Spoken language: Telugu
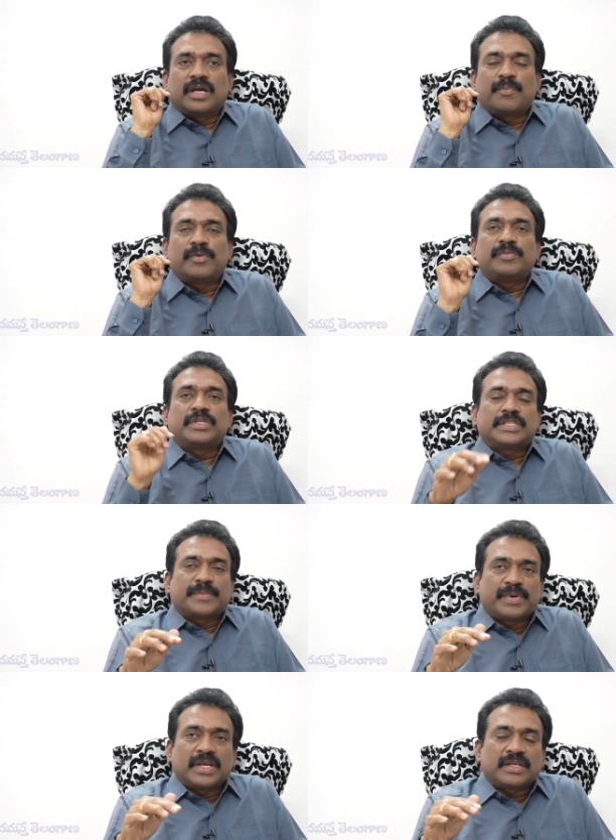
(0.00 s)
అప్పుడు మీరు
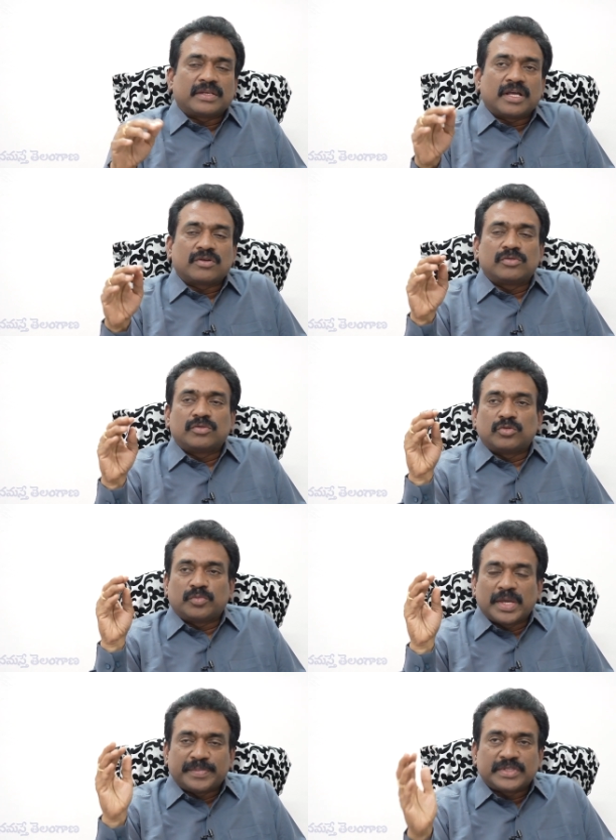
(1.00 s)
చెప్పాలి నాకు నువ్వు
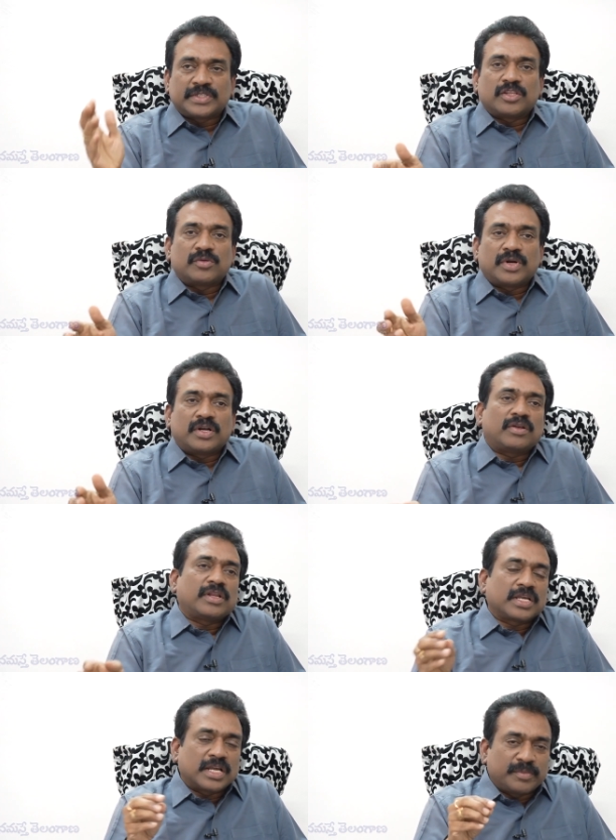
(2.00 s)
బైపీసీ చదవమన్నా
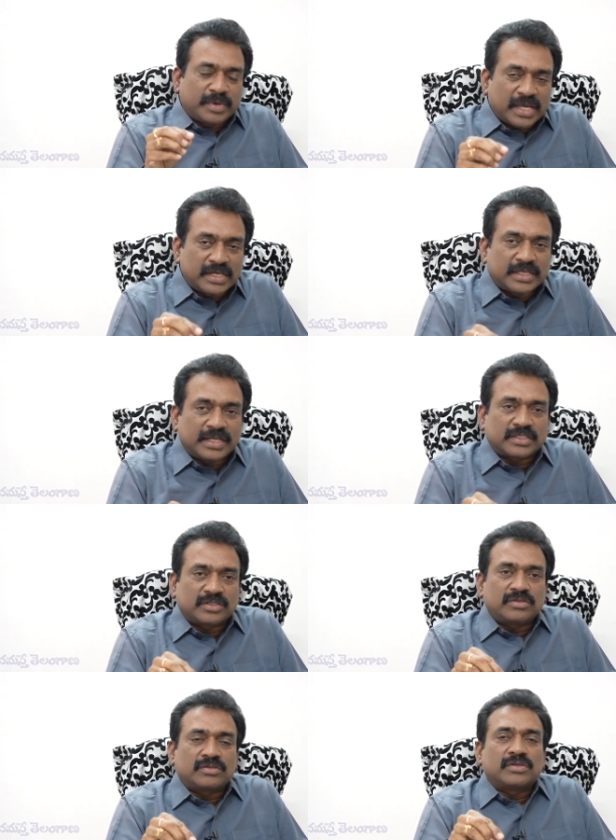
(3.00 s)
నాకు ఇక్కడ బయాలజీ కష్టం